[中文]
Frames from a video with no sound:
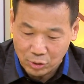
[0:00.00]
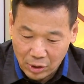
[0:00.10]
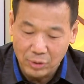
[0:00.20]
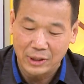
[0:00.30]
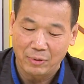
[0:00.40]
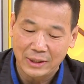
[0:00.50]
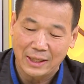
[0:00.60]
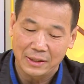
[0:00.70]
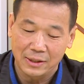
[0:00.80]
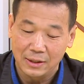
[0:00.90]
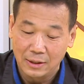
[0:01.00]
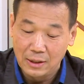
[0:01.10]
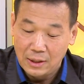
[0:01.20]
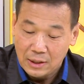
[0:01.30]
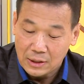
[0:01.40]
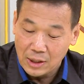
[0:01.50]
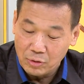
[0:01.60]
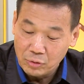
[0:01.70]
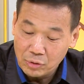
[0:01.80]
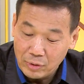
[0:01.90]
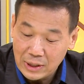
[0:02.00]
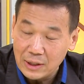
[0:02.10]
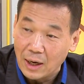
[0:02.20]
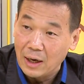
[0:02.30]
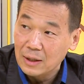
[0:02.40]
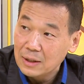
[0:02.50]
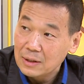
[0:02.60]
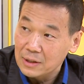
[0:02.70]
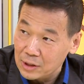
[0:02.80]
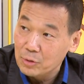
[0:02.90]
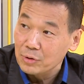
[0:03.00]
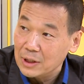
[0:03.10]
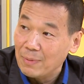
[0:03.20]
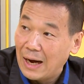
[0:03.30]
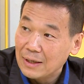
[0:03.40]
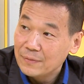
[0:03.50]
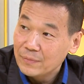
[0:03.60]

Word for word: 最后一点我要讲的是，这个吴敦义哈是主席吧？